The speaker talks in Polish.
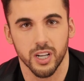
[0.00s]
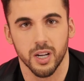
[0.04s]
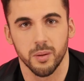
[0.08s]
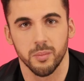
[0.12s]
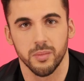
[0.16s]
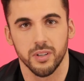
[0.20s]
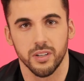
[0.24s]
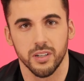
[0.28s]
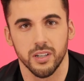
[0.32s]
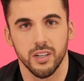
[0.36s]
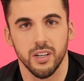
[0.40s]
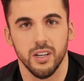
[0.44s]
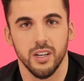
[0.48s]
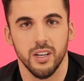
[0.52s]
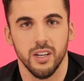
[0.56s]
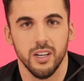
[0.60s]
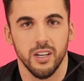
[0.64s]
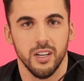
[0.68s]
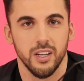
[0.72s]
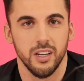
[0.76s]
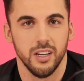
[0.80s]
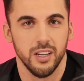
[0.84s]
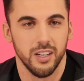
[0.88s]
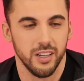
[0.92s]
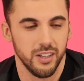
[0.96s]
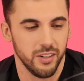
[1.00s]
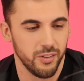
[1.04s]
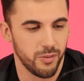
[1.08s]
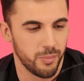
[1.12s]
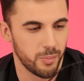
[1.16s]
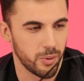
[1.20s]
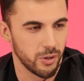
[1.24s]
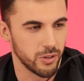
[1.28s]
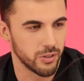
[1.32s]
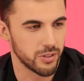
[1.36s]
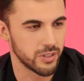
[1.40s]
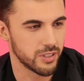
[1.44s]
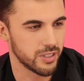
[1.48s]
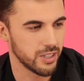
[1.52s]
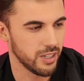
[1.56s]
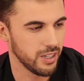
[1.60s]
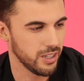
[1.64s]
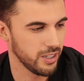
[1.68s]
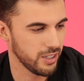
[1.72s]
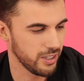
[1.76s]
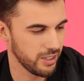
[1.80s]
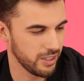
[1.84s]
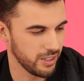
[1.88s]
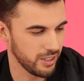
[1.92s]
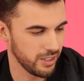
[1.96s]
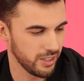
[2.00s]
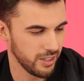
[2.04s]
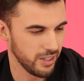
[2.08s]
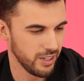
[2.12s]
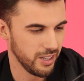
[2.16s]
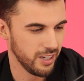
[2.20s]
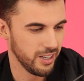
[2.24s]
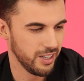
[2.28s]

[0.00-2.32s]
kamer e, w Polsce i